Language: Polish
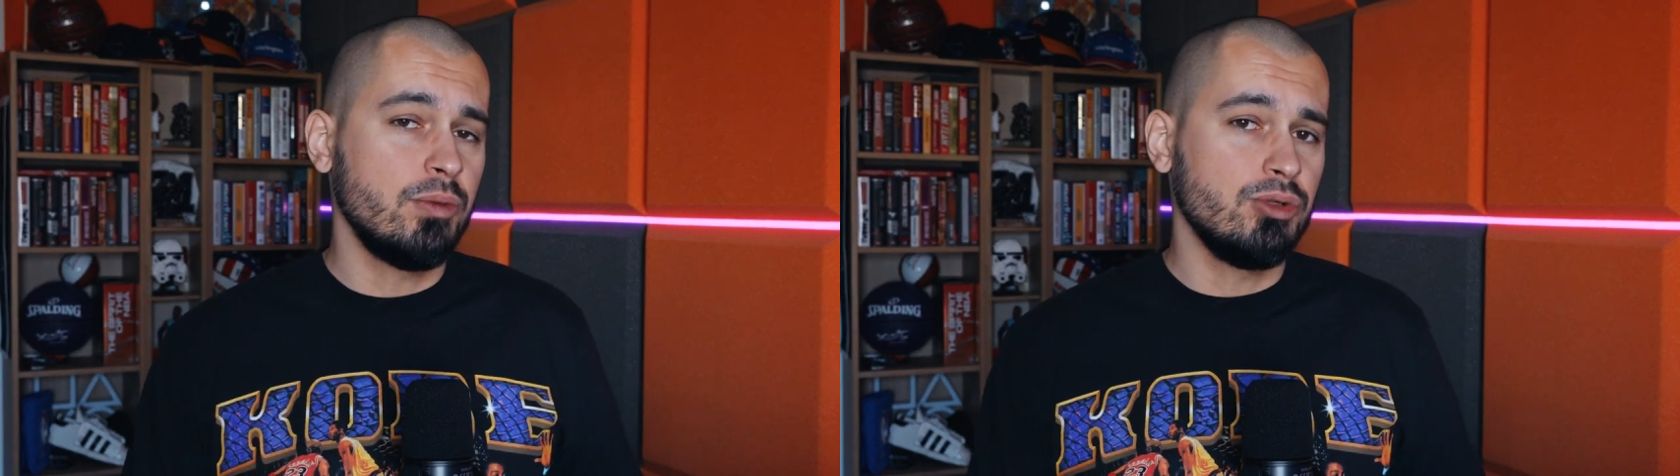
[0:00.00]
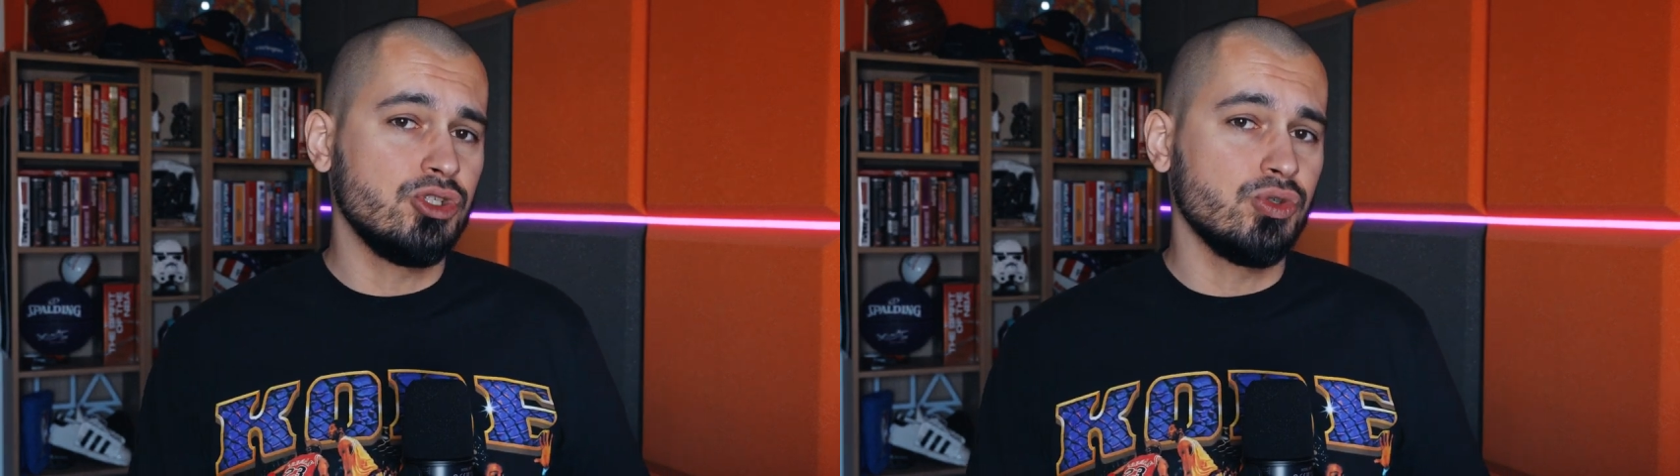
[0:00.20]

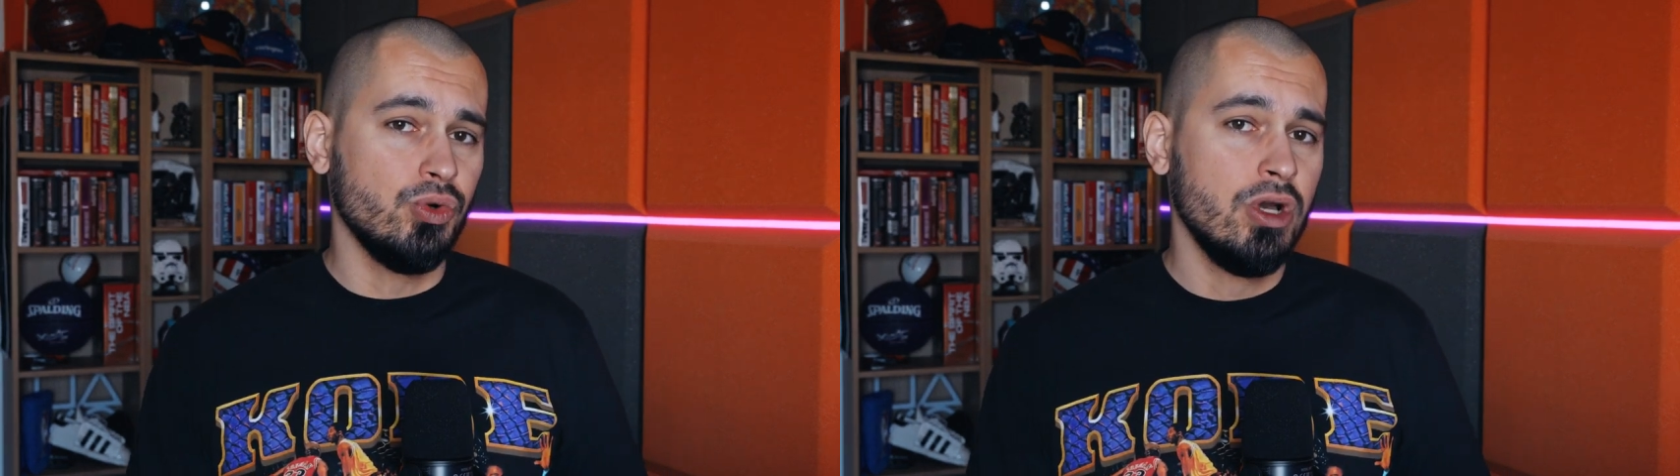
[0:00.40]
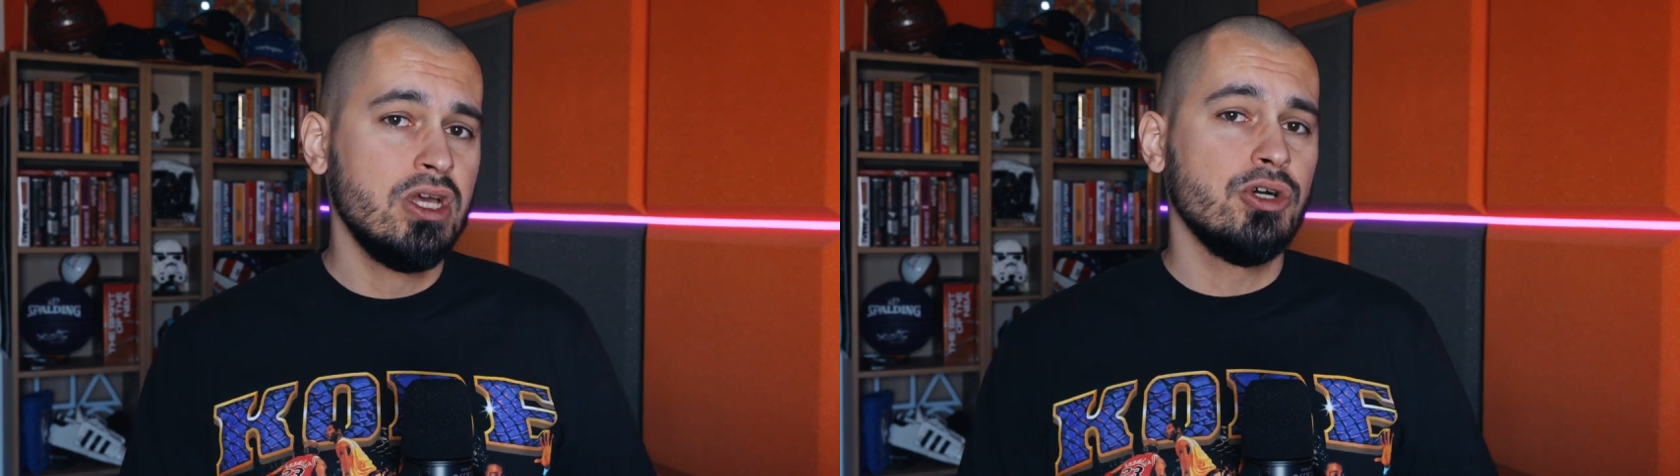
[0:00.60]
w
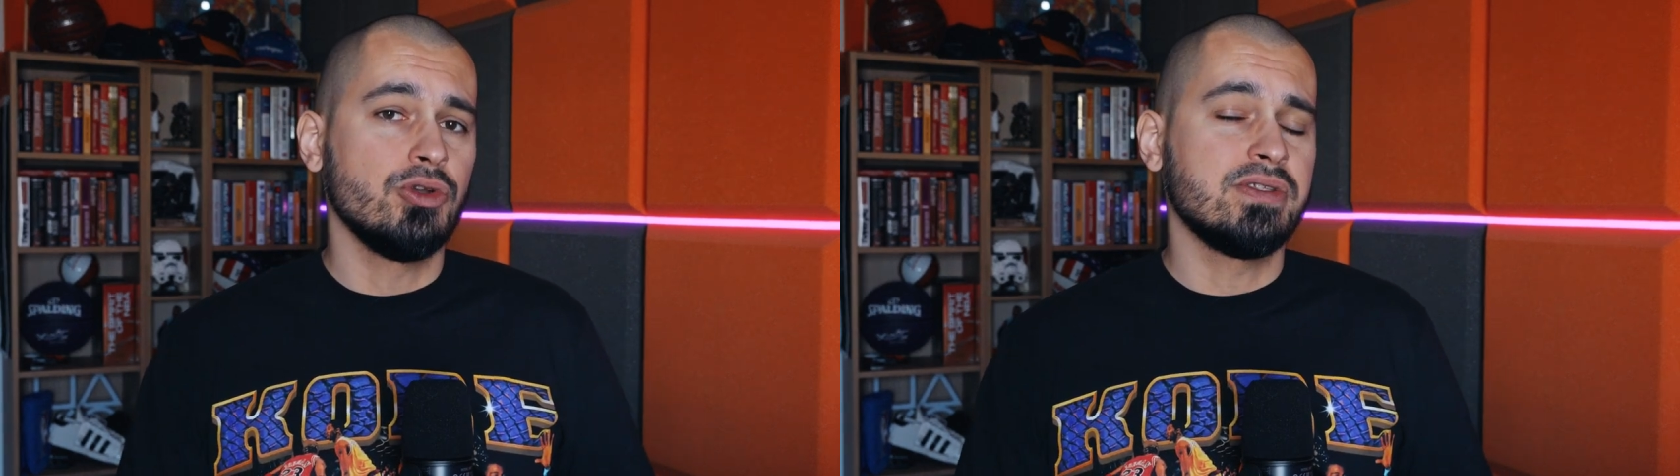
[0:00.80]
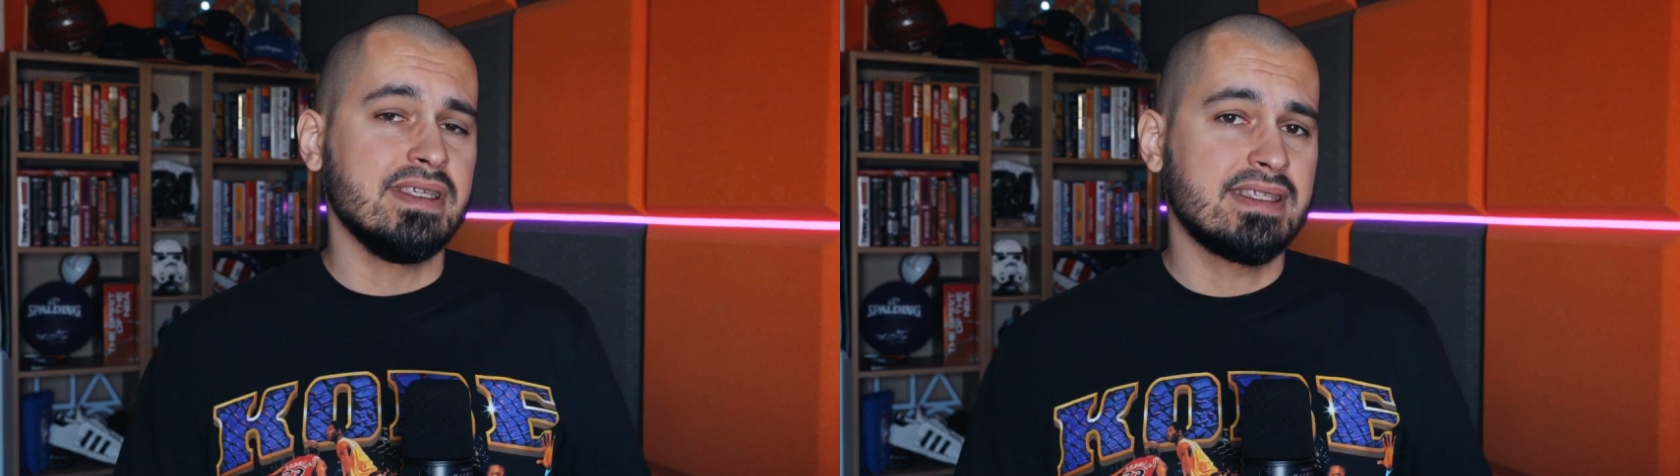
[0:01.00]
obliczu
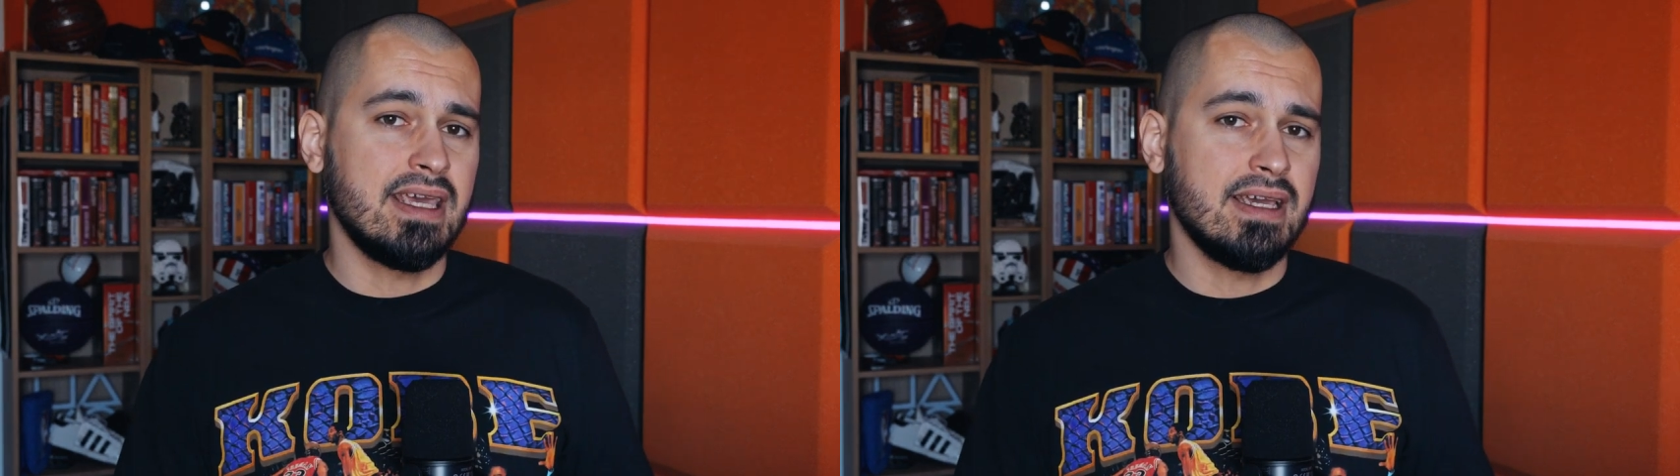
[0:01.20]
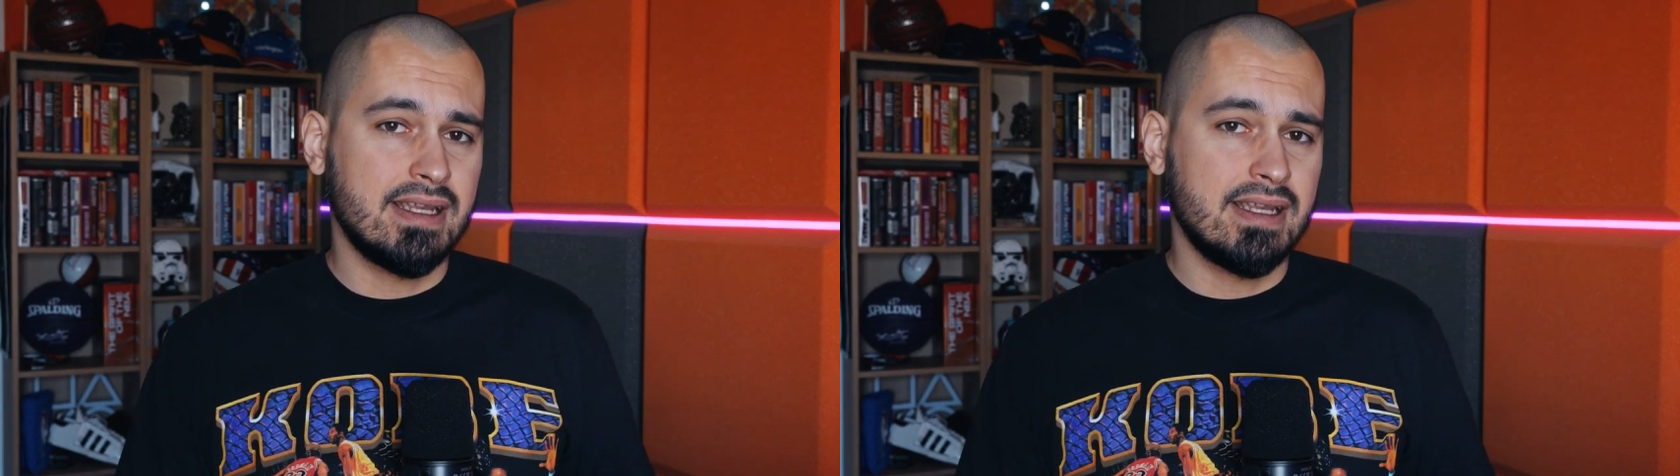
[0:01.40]
rosyjskiej